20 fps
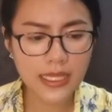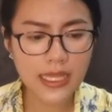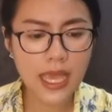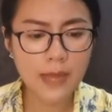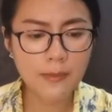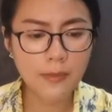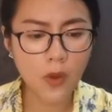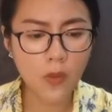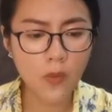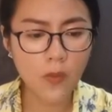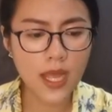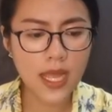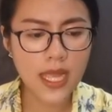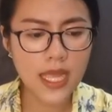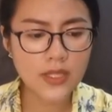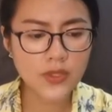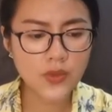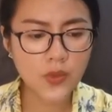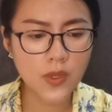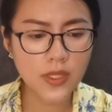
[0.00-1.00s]
ยงานบอกว่า
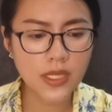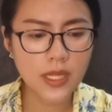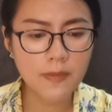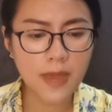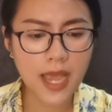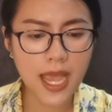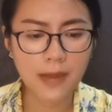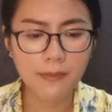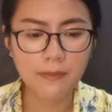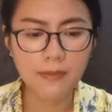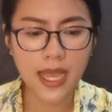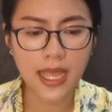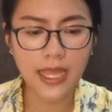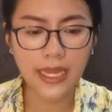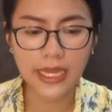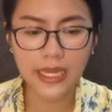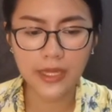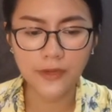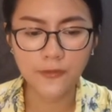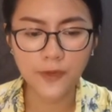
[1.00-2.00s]
ช่วงที่ผ่านมา
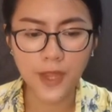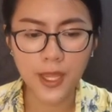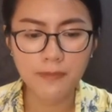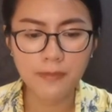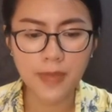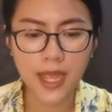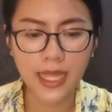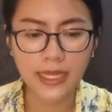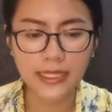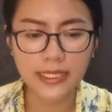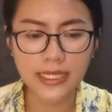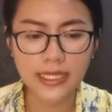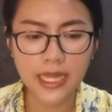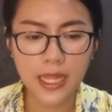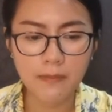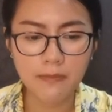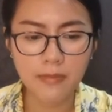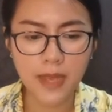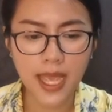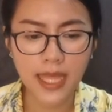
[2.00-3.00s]
เห็นไฟป่าที่เน
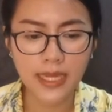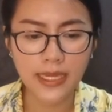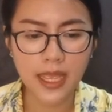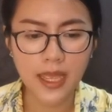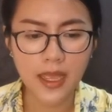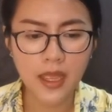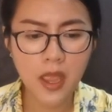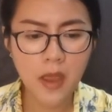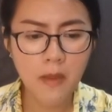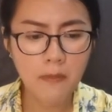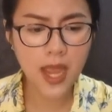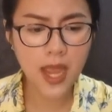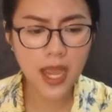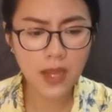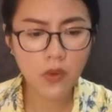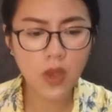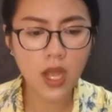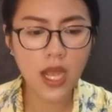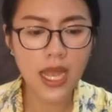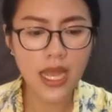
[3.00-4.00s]
ปาลเนี่ยมาก
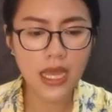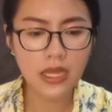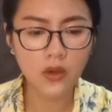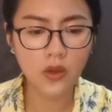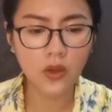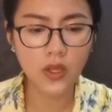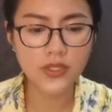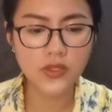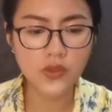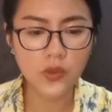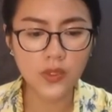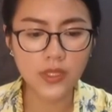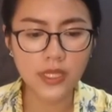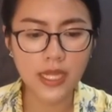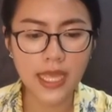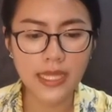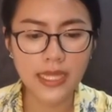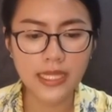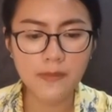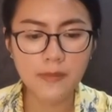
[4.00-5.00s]
กว่า 500 จุดนะ
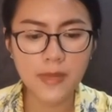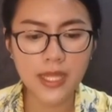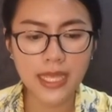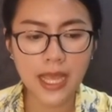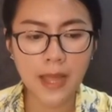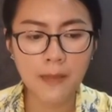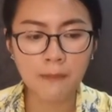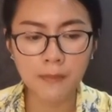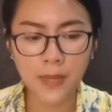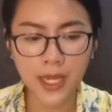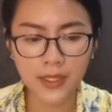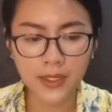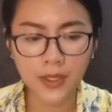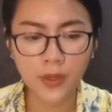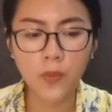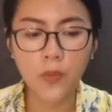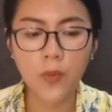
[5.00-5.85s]
คะที่มีการบันทึก